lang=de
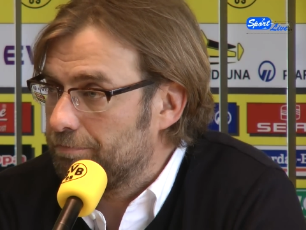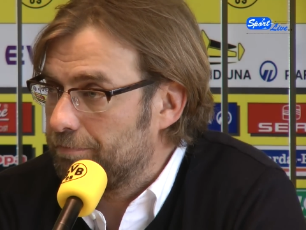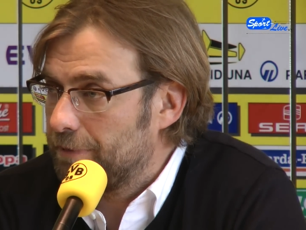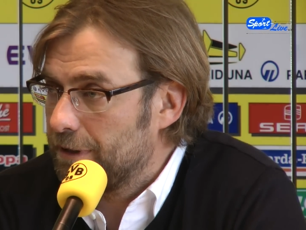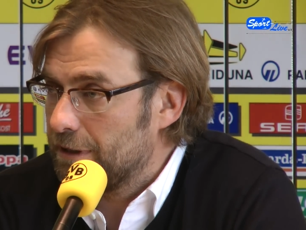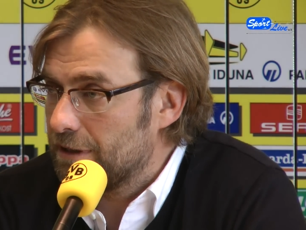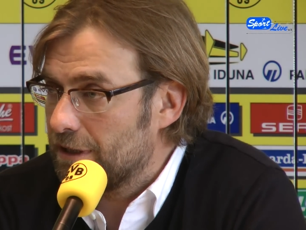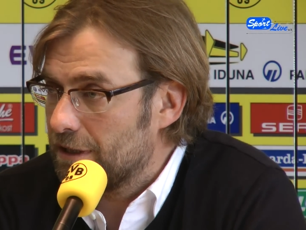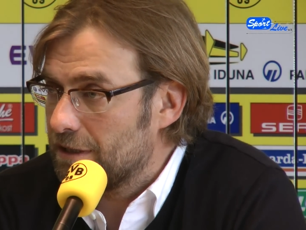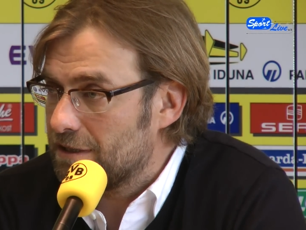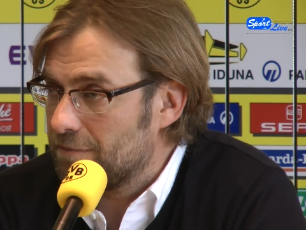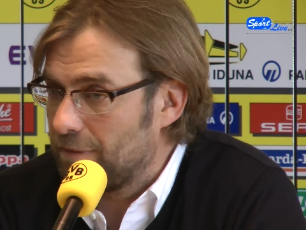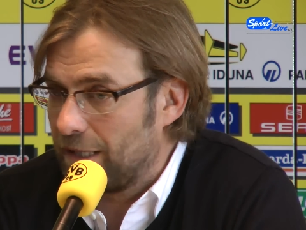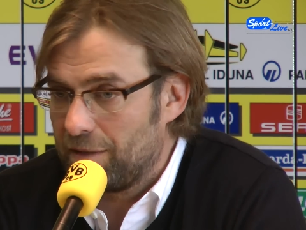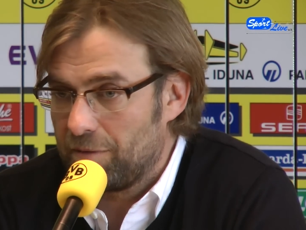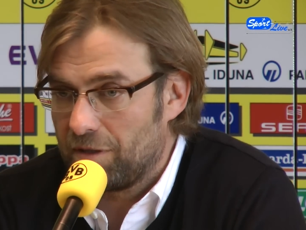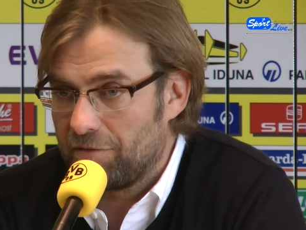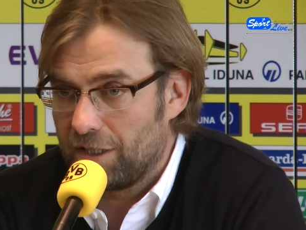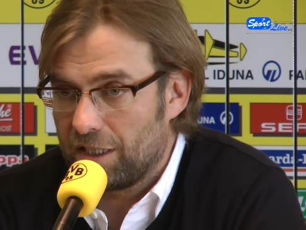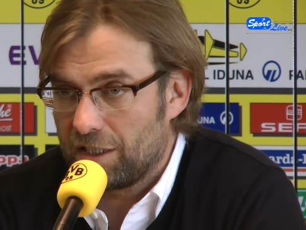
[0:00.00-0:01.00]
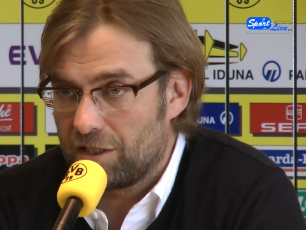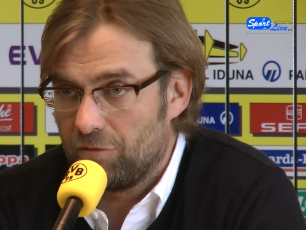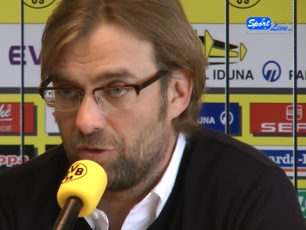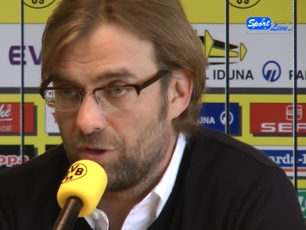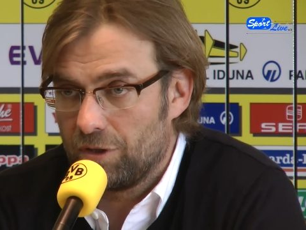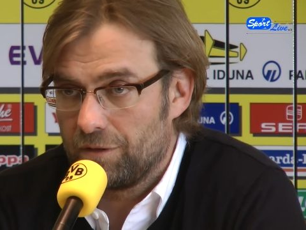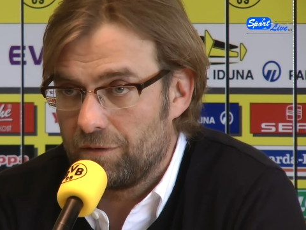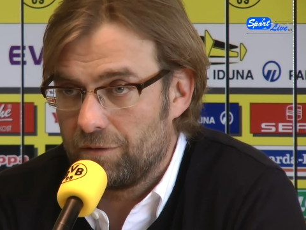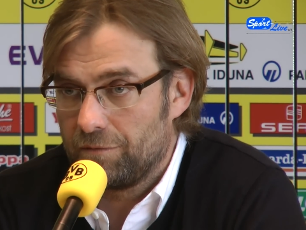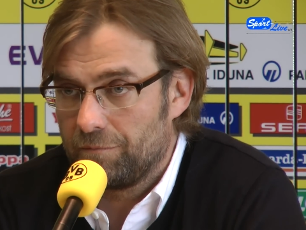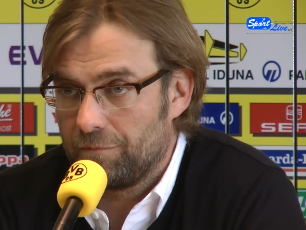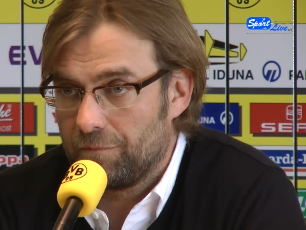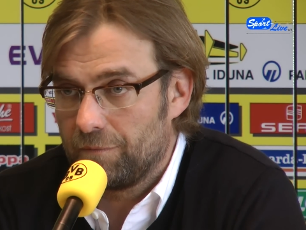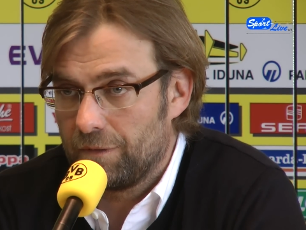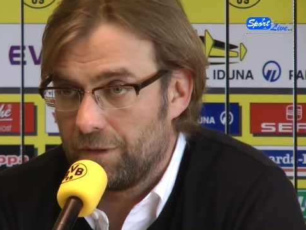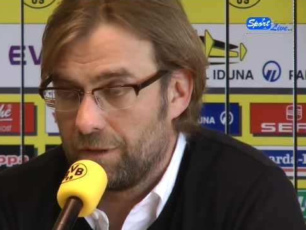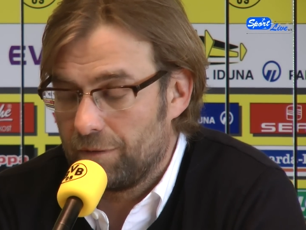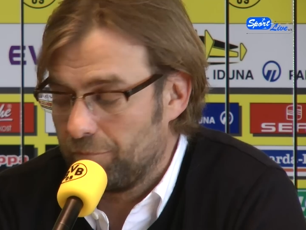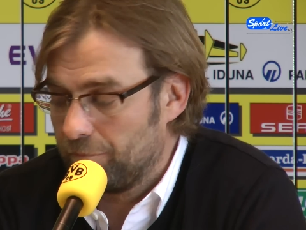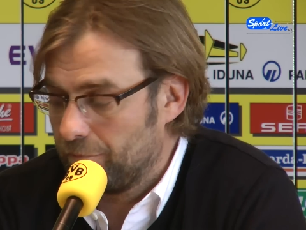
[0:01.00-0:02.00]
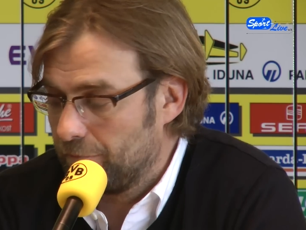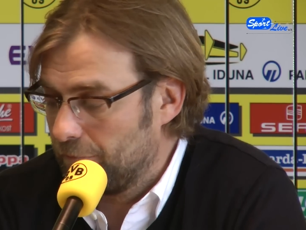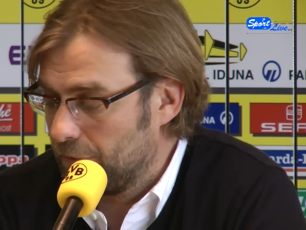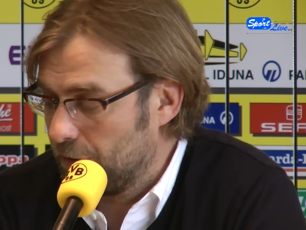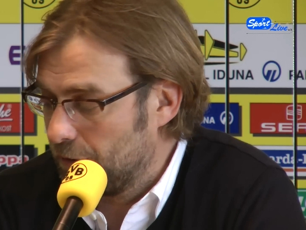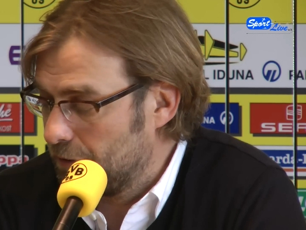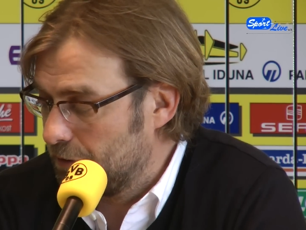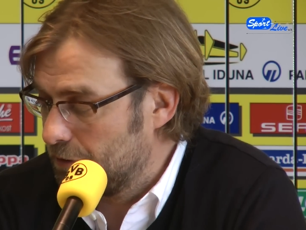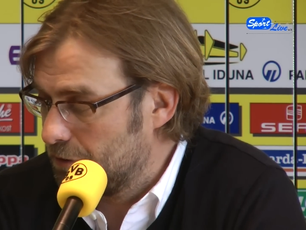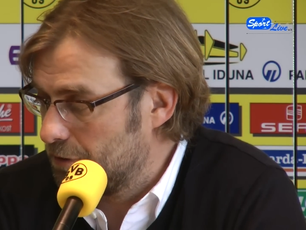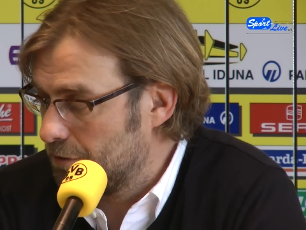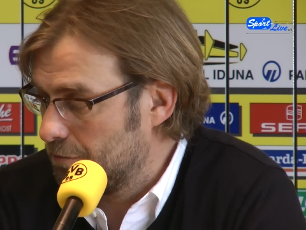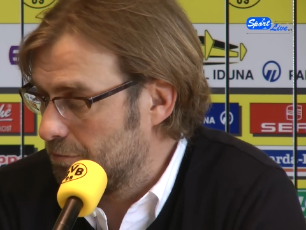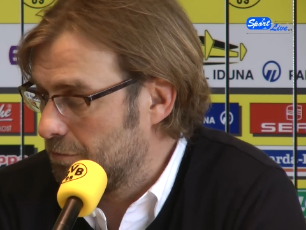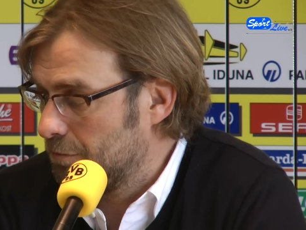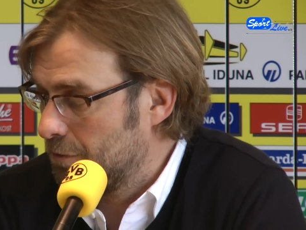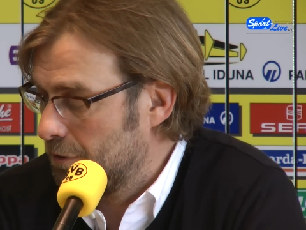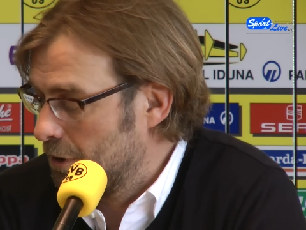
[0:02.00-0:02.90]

bin ich dann das zweite Mal wach geworden ähm, und